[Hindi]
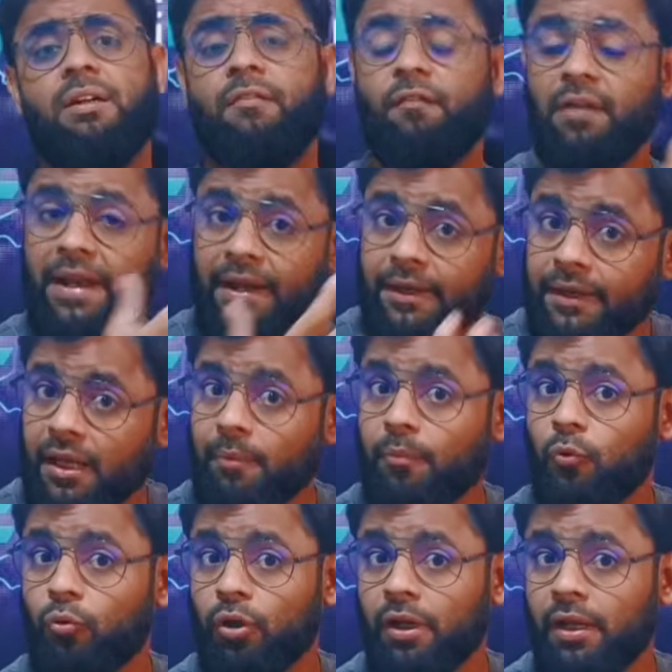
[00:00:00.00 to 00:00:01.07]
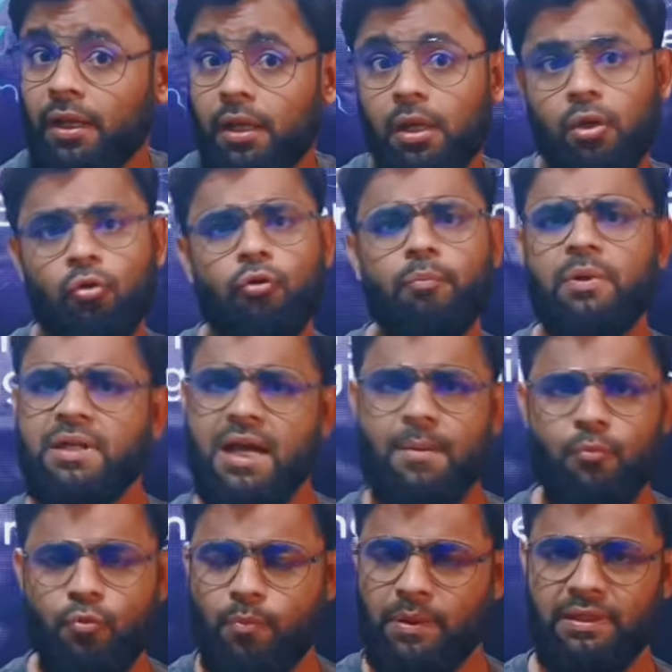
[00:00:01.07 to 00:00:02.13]
फ्लैट टाइप हो गए उनमें
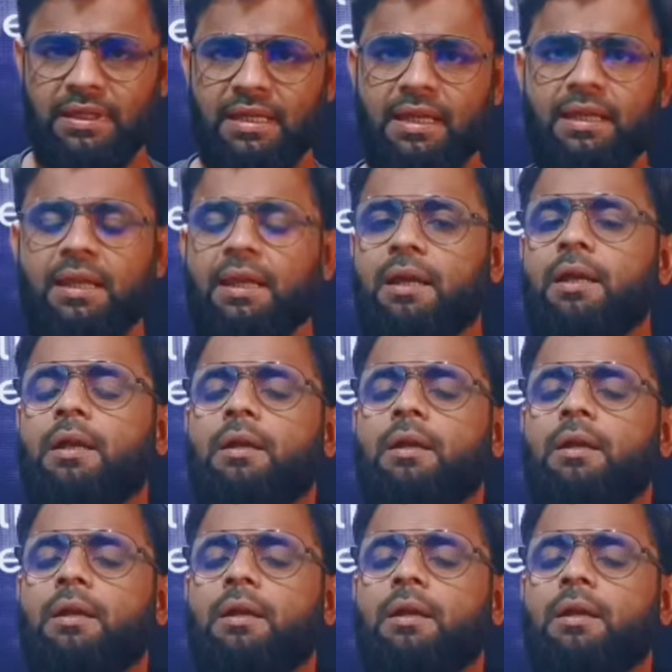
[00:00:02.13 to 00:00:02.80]
आपको पता है कि